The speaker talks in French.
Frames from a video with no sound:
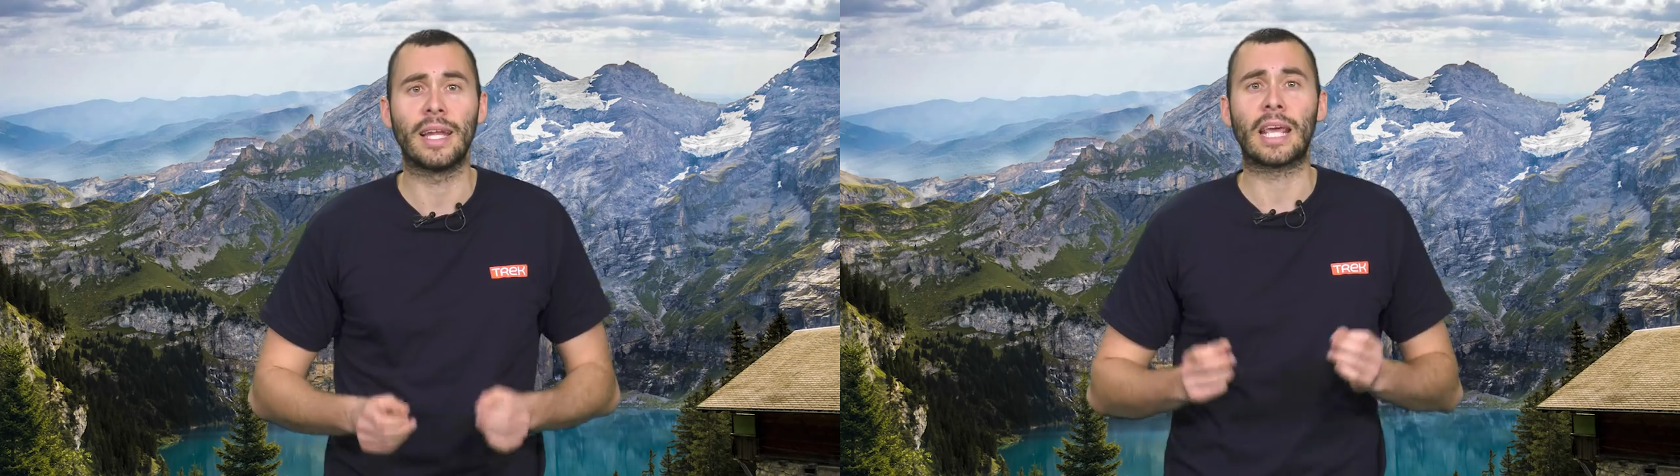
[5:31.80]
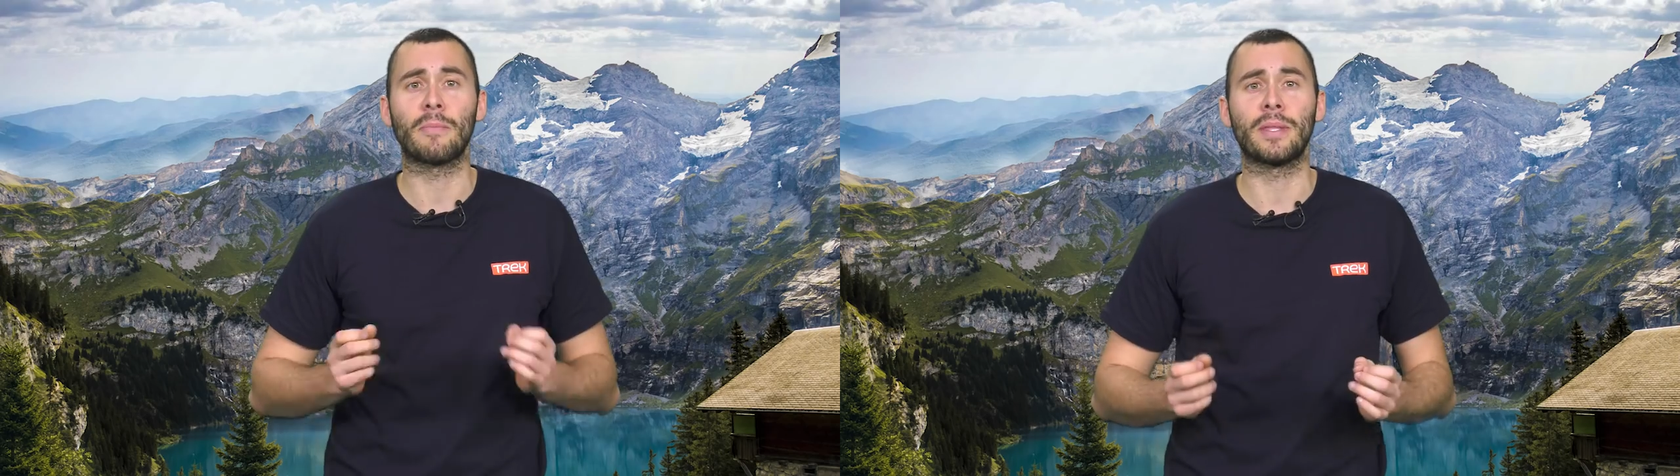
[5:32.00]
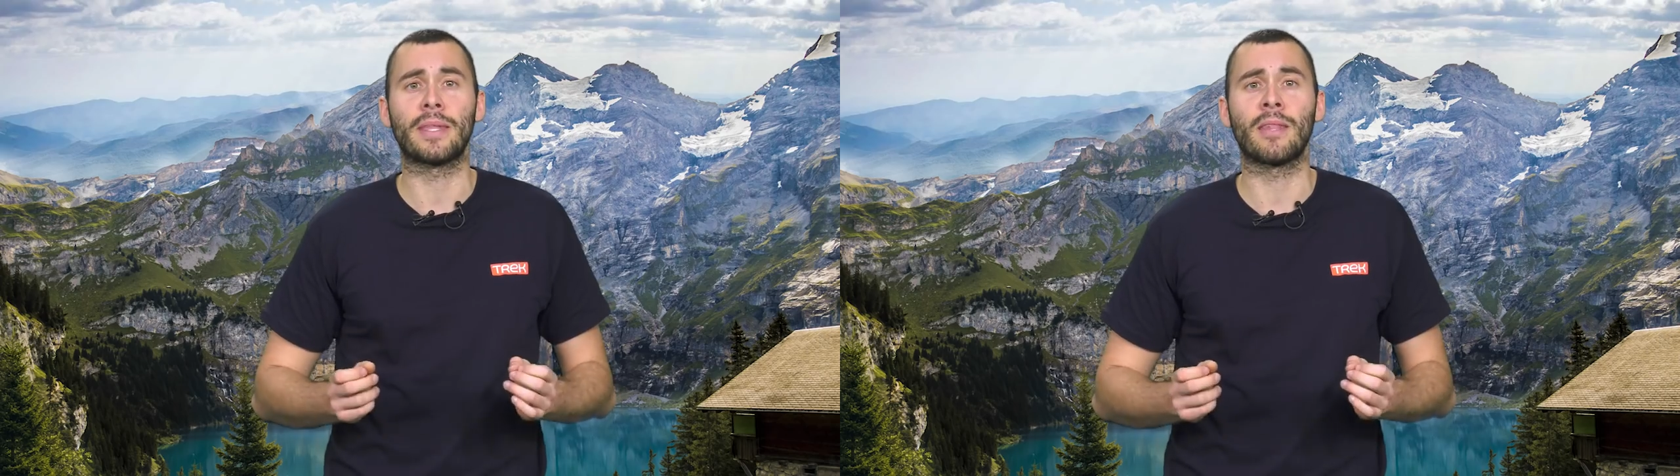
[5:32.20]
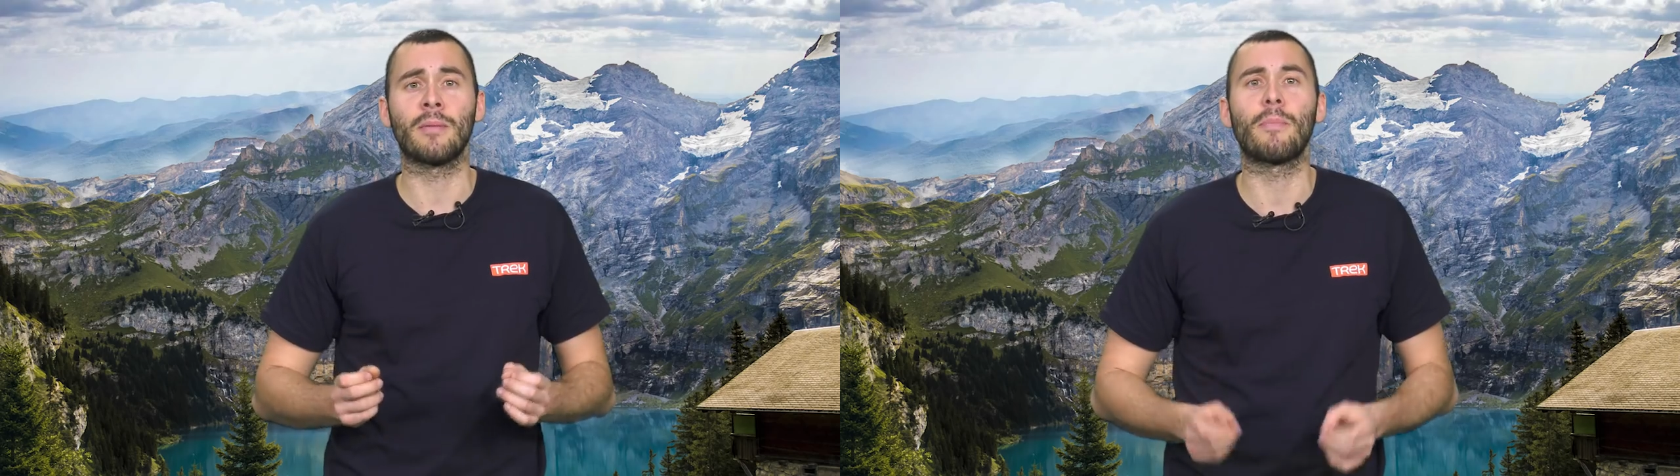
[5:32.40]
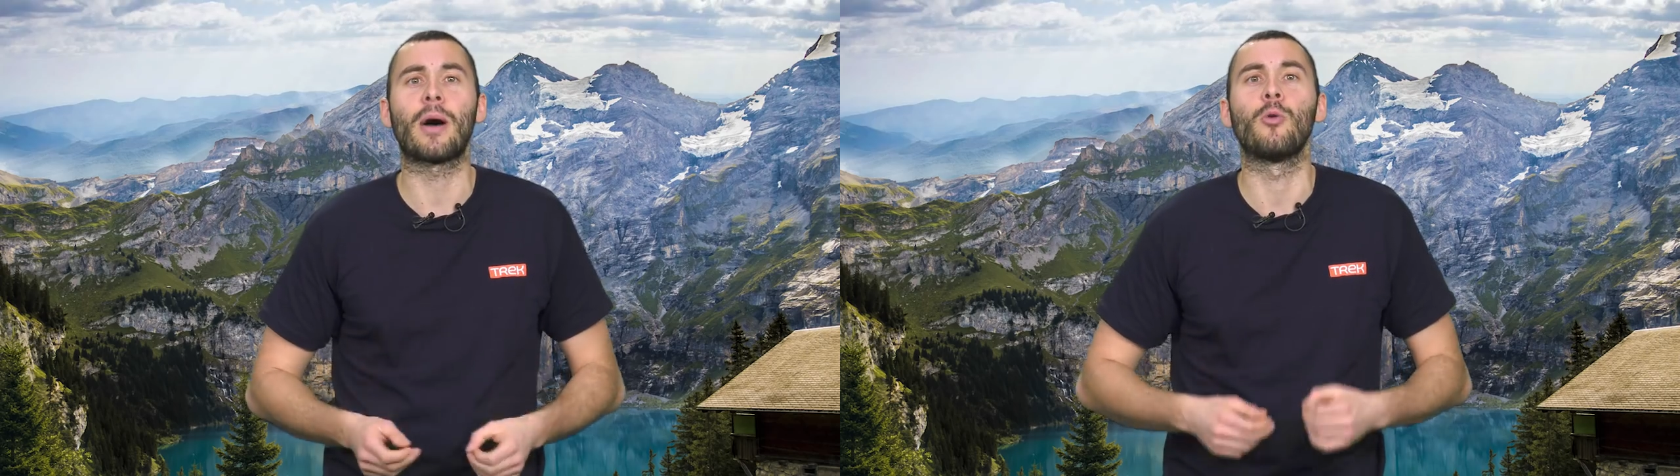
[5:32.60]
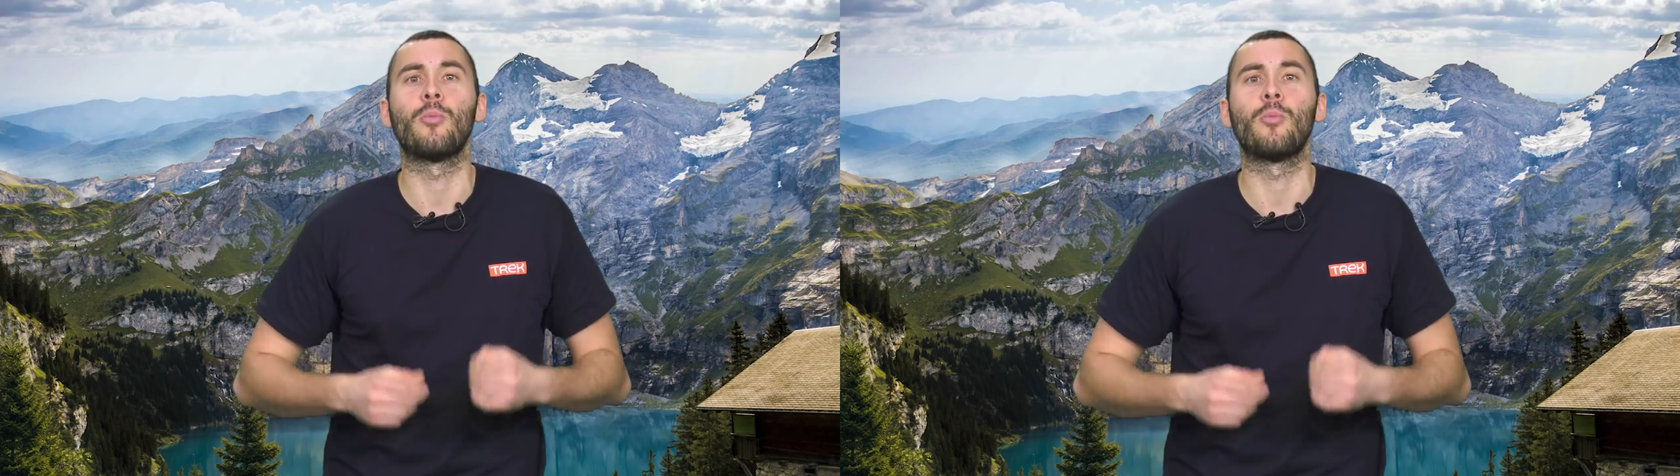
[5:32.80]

d'El Capitan par le